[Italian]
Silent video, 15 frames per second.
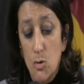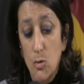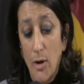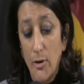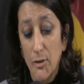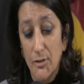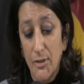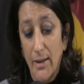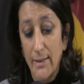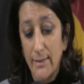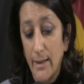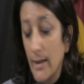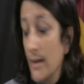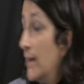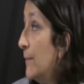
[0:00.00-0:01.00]
sulla nostra
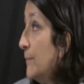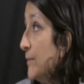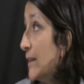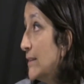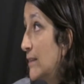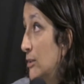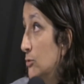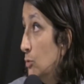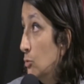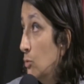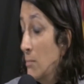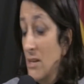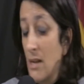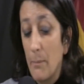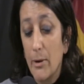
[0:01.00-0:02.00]
rete, rete, Natura
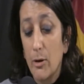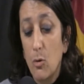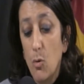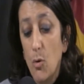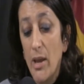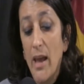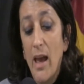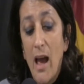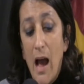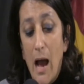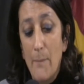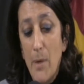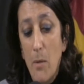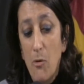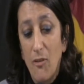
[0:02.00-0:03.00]
2000, per cui
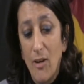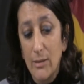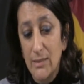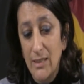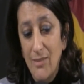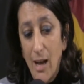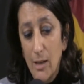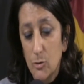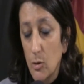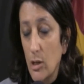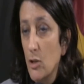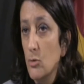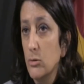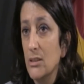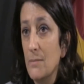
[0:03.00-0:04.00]
abbiamo attivato
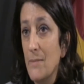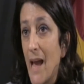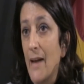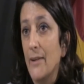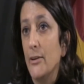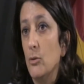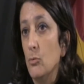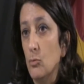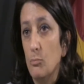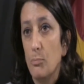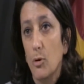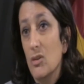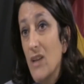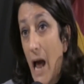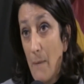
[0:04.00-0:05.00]
negli ultimi anni
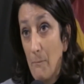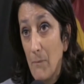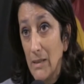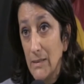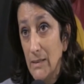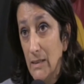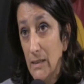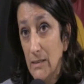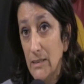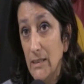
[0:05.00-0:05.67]
un programma di,